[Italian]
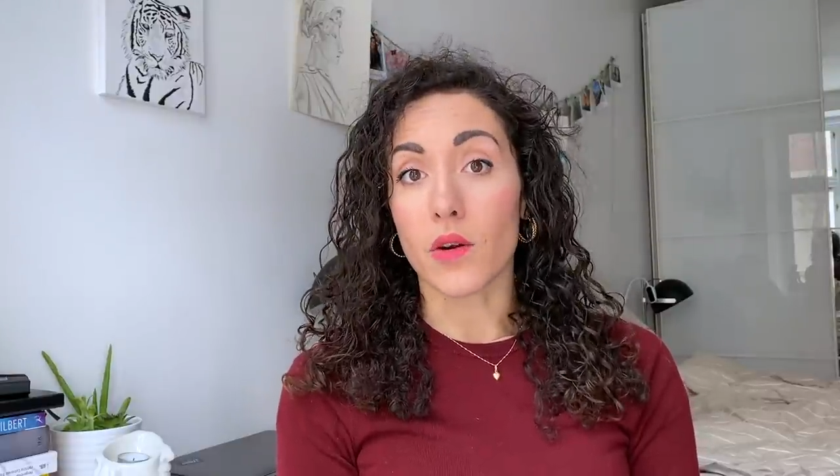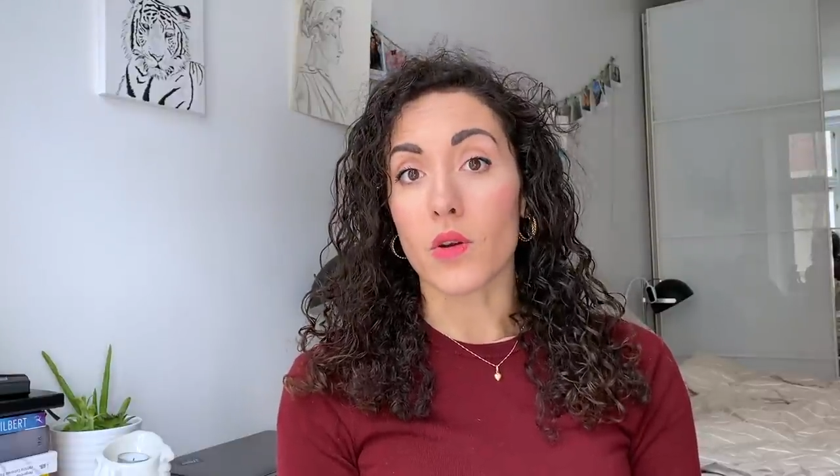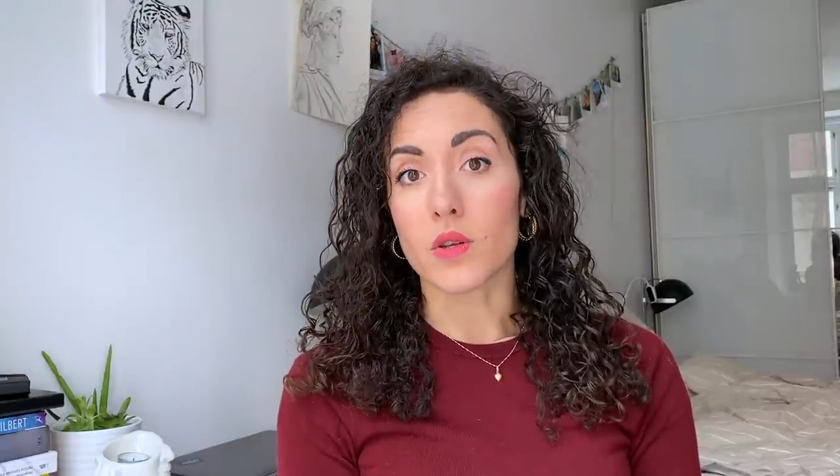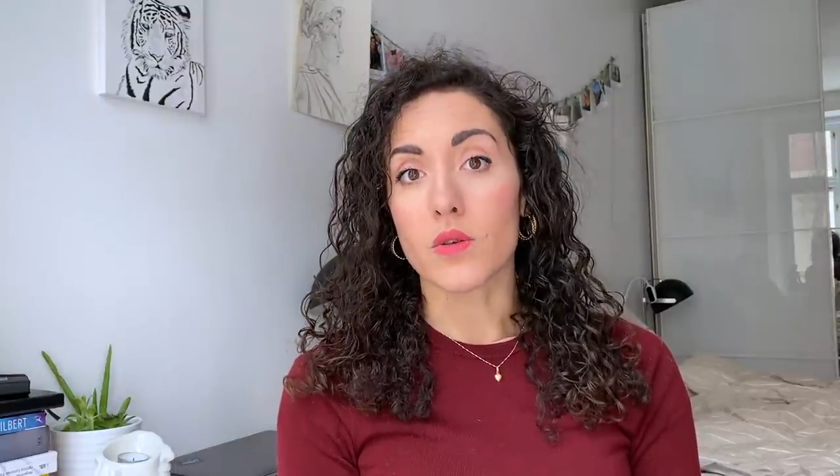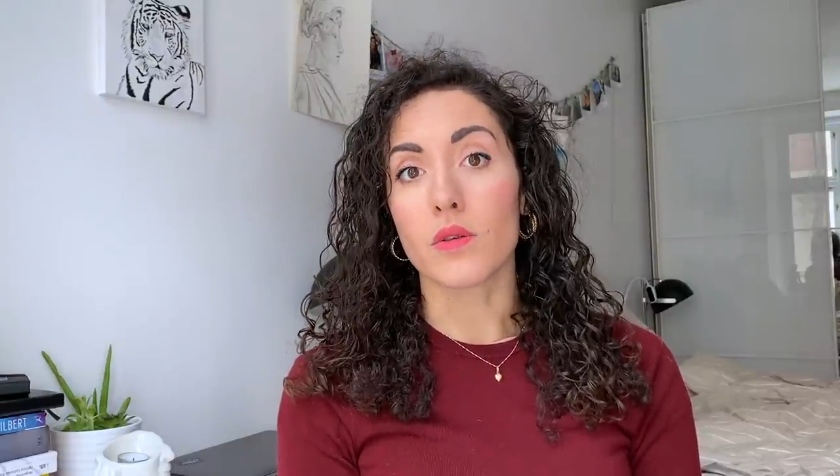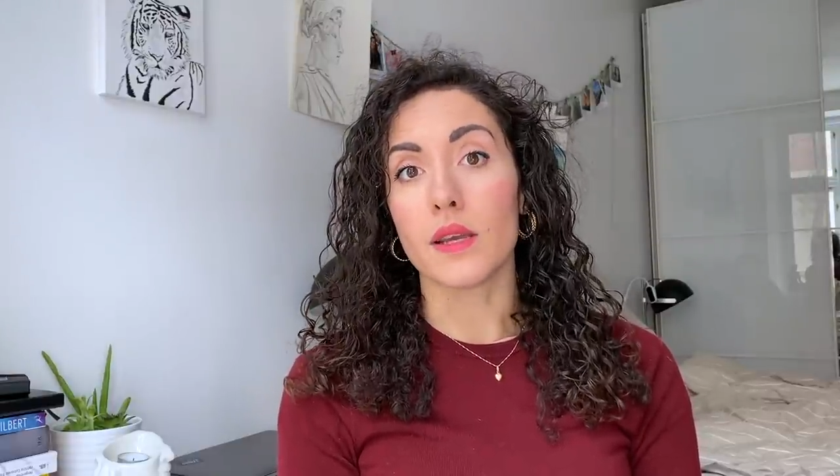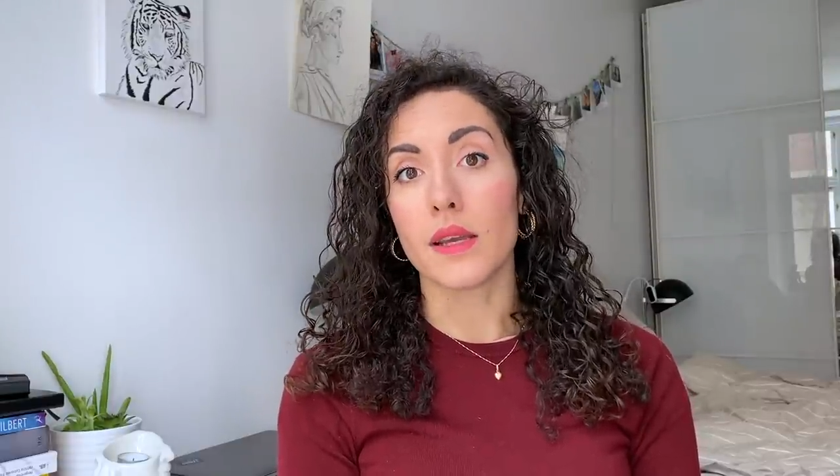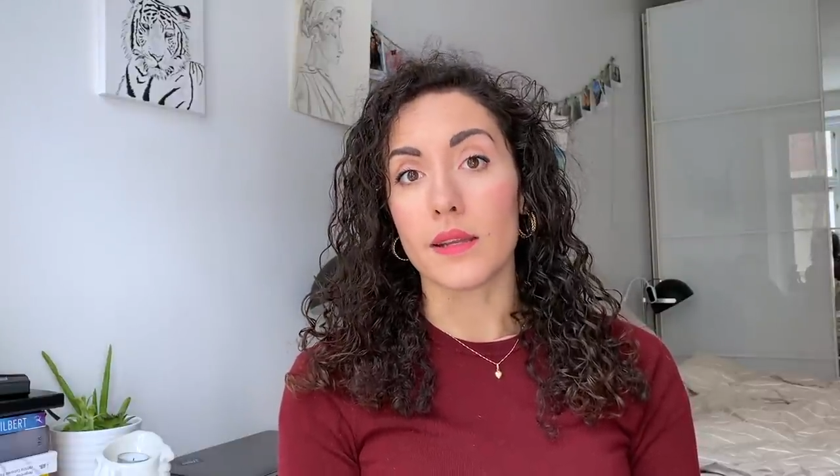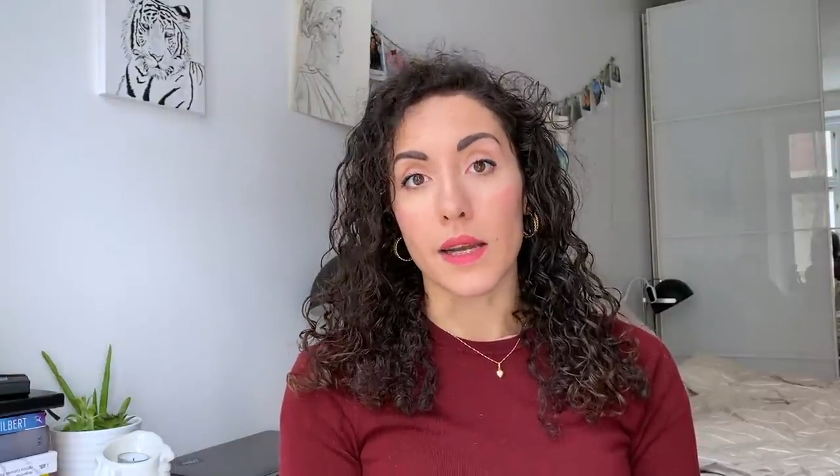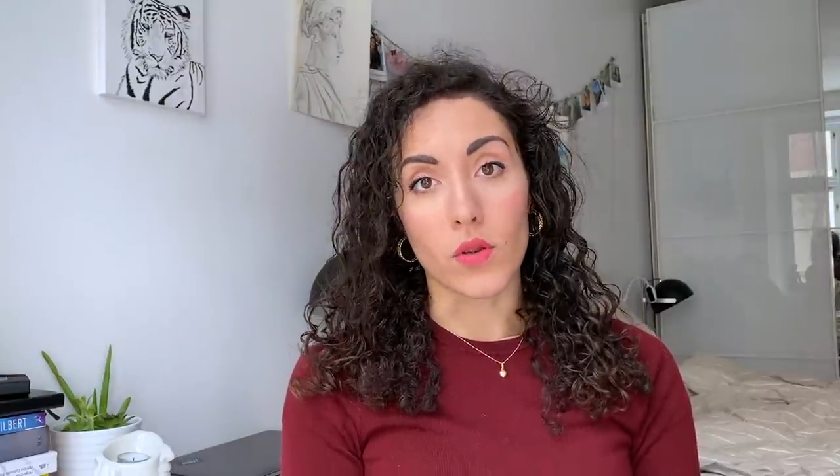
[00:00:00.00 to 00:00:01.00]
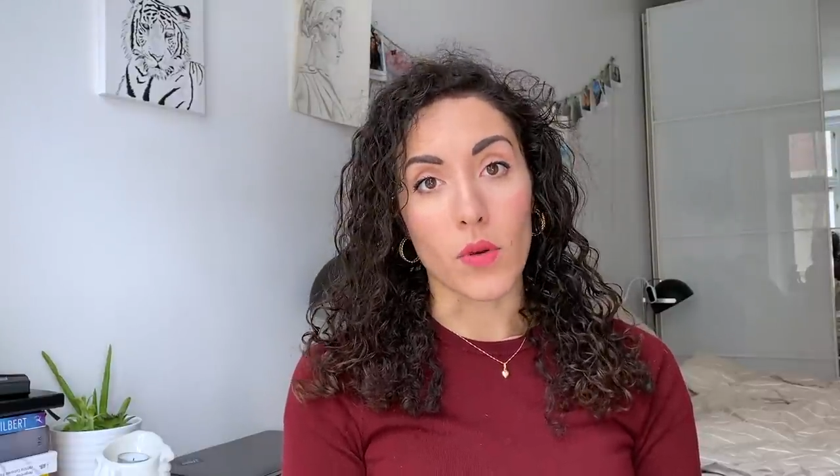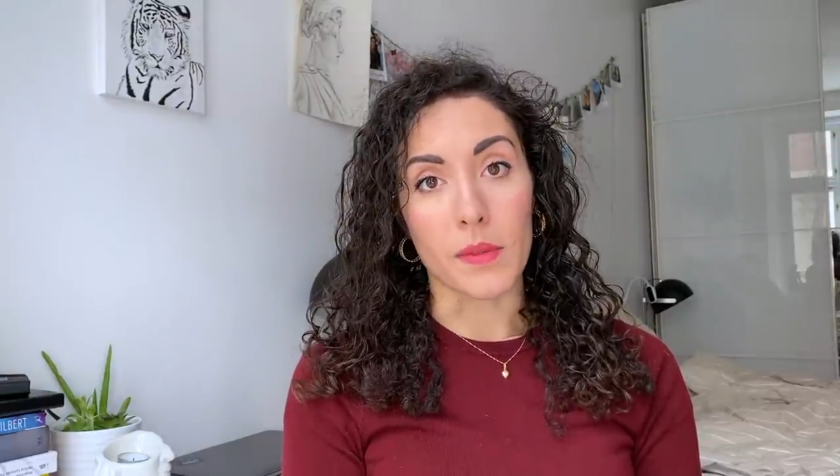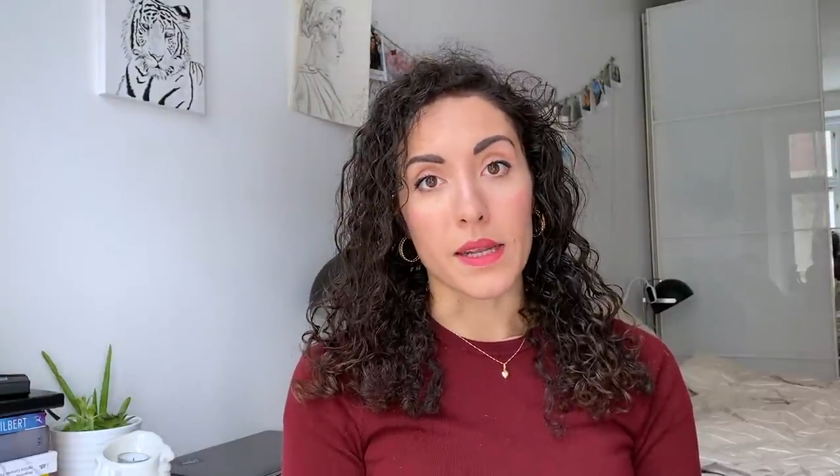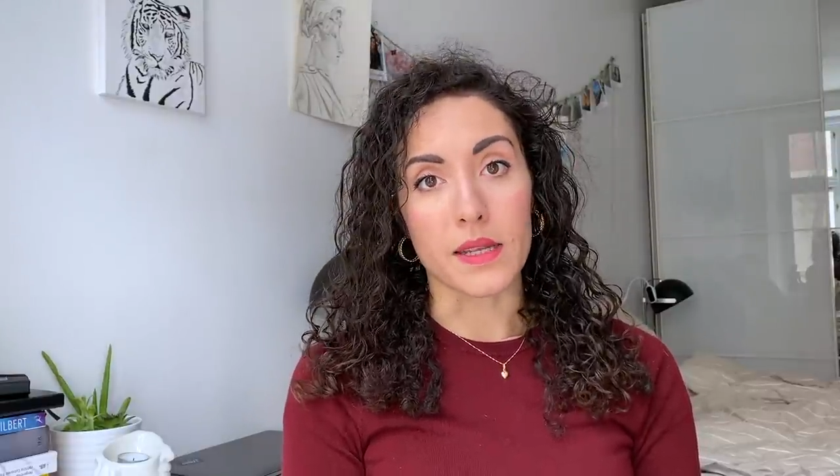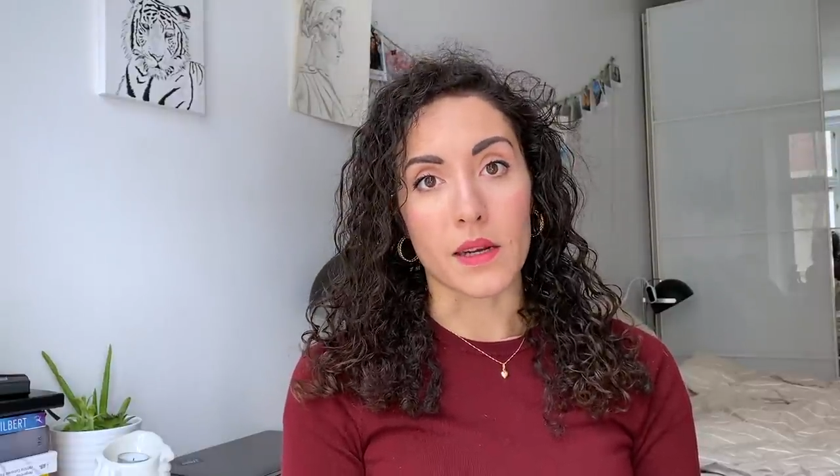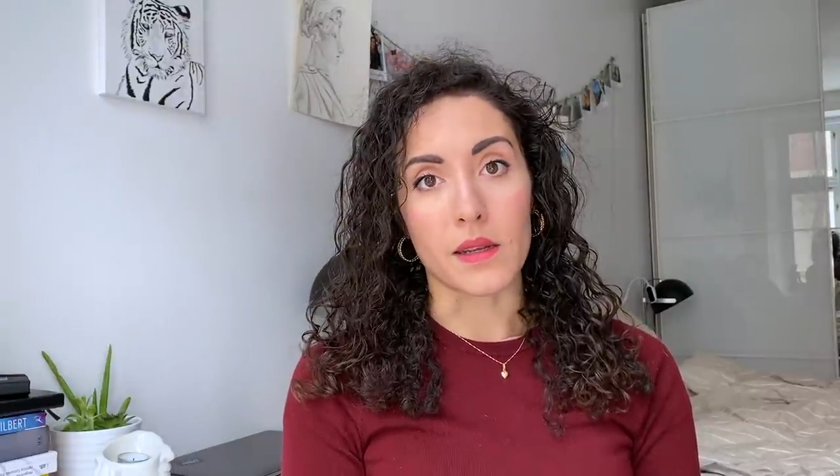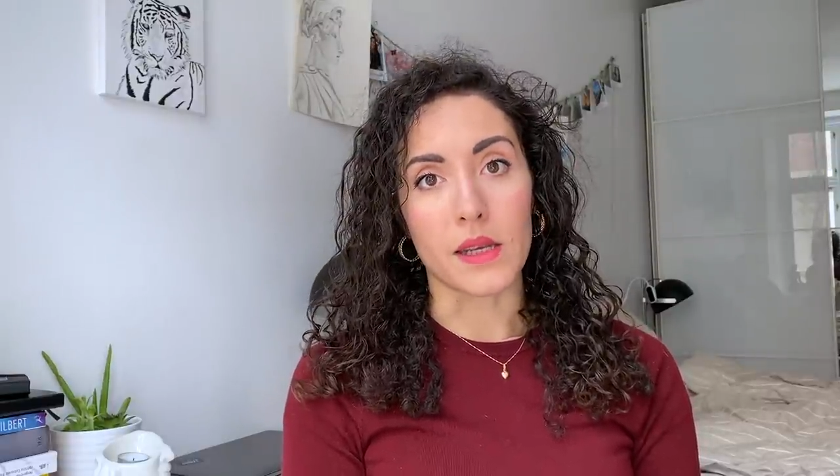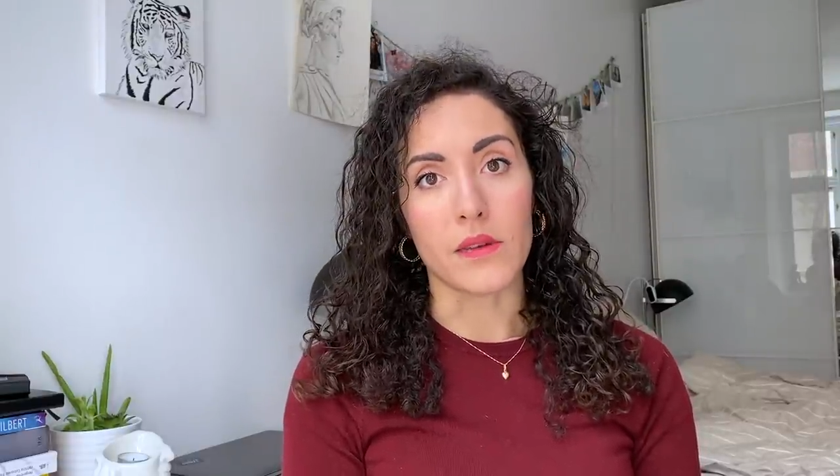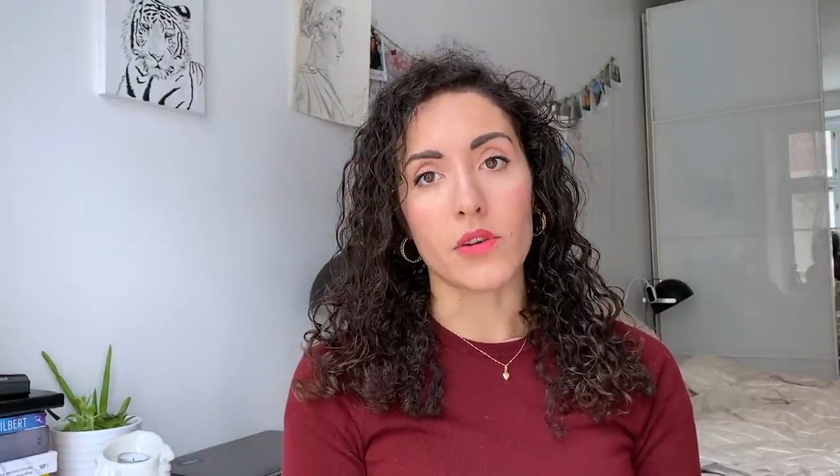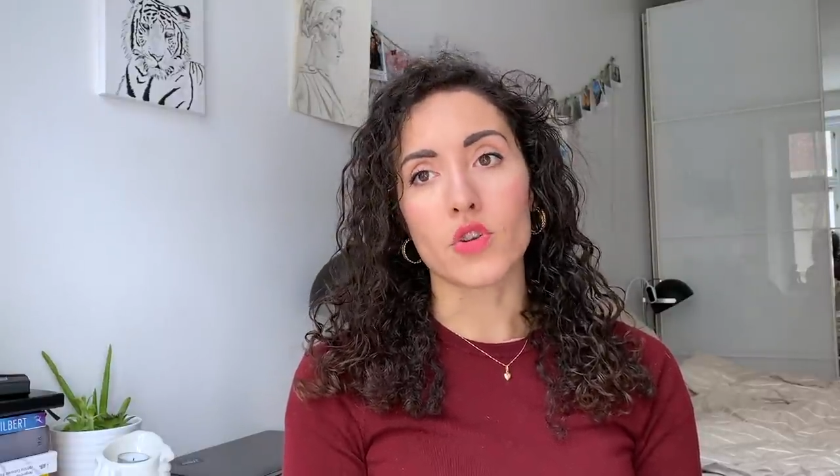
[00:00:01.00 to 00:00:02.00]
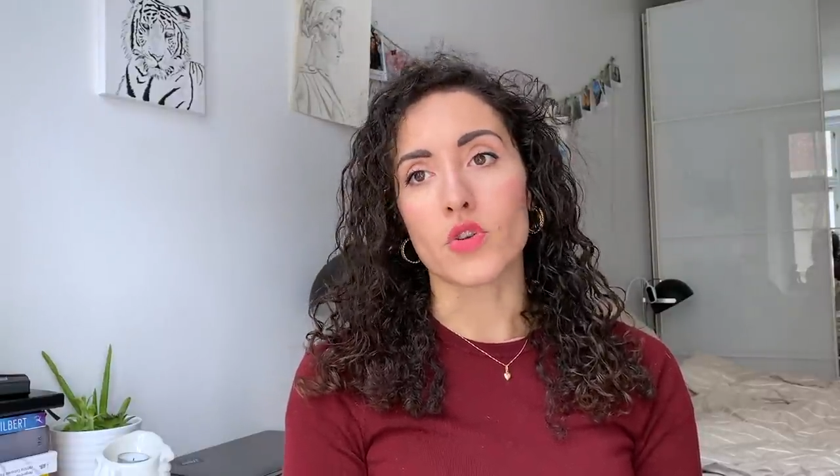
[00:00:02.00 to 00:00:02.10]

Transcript: grosso di diritto amministrativo,